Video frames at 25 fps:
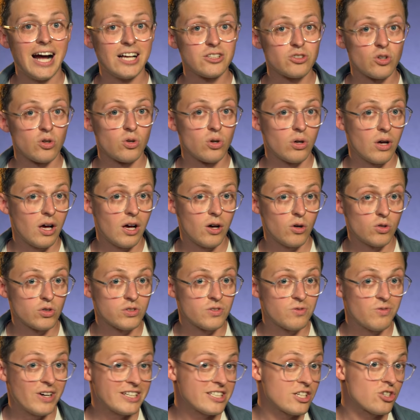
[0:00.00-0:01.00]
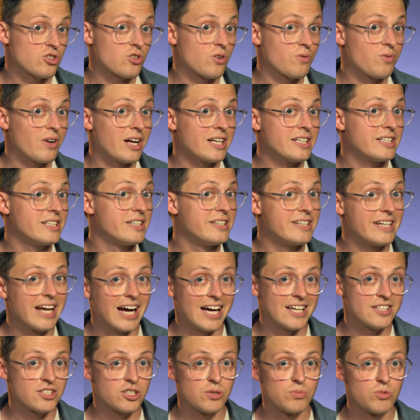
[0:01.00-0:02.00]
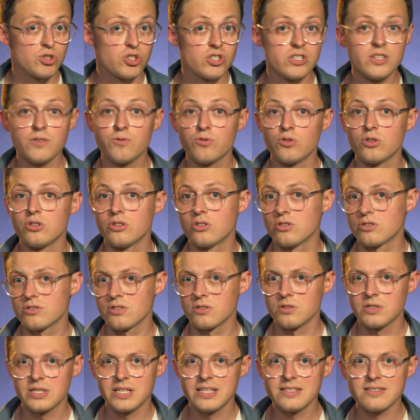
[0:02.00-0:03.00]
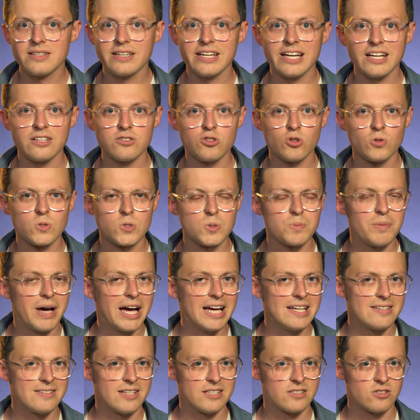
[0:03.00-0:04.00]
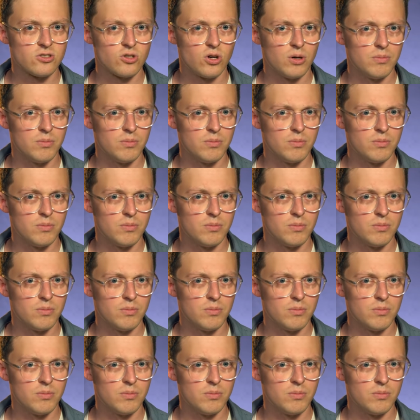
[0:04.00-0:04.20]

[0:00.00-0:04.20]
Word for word: also aus wasserstoffhaltigen Gasgemischen, die für eine Synthesereaktion zum Einsatz